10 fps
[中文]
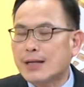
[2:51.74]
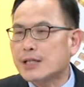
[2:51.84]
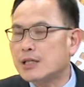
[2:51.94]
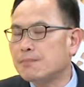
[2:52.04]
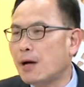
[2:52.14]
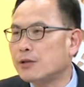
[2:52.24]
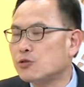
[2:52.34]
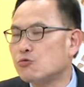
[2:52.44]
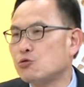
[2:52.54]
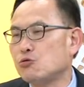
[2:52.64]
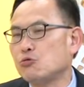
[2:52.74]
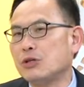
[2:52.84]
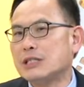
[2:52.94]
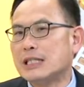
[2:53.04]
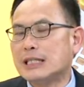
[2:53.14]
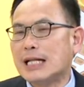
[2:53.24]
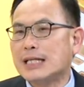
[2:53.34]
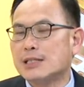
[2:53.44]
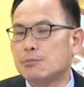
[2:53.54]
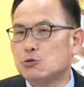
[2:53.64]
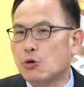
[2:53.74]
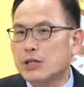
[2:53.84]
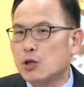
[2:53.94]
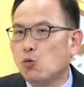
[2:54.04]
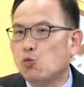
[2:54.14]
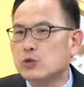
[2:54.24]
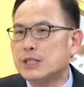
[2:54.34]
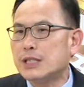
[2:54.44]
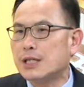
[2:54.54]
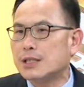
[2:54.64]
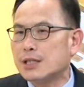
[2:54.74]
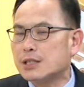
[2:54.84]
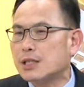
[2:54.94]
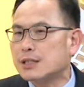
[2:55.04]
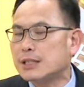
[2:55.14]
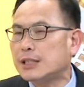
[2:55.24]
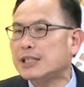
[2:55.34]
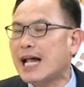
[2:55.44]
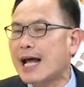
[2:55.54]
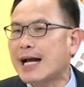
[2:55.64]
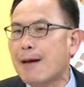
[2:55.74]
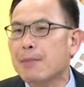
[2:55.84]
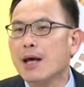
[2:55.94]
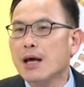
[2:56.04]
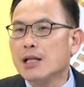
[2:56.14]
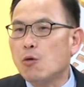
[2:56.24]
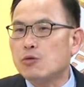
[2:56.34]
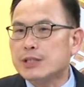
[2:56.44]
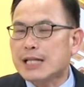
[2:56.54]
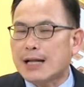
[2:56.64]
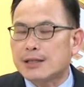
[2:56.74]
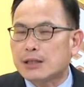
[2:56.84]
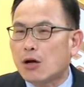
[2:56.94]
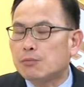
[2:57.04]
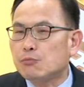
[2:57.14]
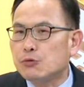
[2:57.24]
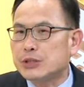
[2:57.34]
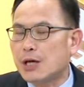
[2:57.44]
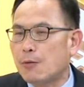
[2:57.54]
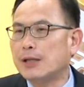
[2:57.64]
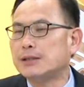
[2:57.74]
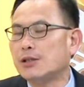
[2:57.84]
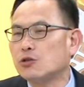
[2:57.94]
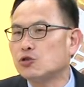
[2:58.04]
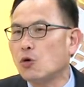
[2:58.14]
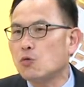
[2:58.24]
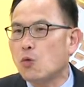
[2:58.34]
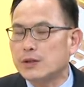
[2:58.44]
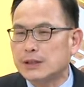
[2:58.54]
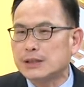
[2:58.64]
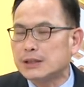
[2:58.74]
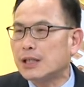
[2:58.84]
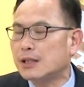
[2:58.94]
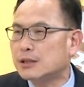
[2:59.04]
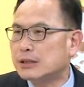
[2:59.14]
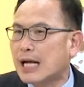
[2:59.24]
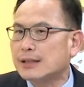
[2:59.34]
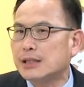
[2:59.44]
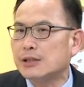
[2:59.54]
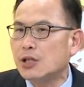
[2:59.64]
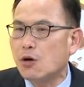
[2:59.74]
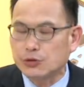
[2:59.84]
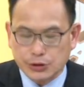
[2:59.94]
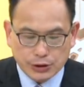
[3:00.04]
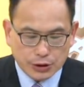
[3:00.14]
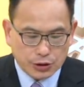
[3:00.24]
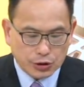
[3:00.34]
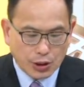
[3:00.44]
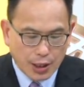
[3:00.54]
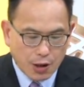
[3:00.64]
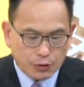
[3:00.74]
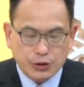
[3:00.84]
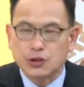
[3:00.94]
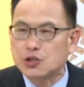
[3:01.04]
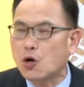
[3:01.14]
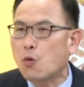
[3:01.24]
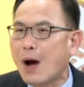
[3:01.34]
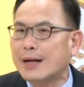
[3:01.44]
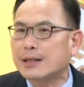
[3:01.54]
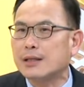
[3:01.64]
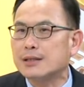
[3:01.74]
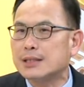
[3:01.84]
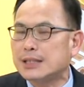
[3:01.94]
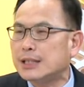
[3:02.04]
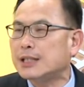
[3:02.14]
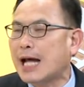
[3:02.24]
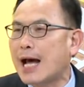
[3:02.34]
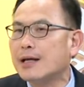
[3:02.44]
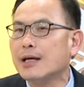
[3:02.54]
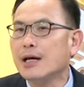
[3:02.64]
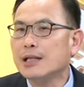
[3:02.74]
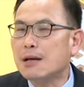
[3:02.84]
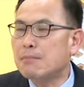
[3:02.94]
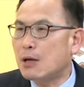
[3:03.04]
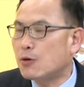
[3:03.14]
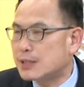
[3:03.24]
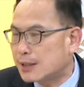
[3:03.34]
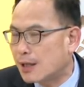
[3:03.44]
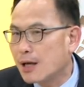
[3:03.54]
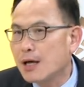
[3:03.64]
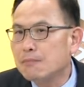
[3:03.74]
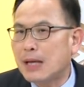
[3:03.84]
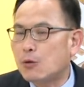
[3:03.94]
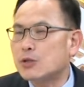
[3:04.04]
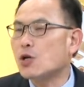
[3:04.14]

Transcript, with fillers: 街日报》呢就举出一个简单例子，比如说以五 G 的这个设基地台来看，那五 G 台呢到目前为止哦，中国已经设了将近六十呃六十九万个基地台，那美国几个？美国只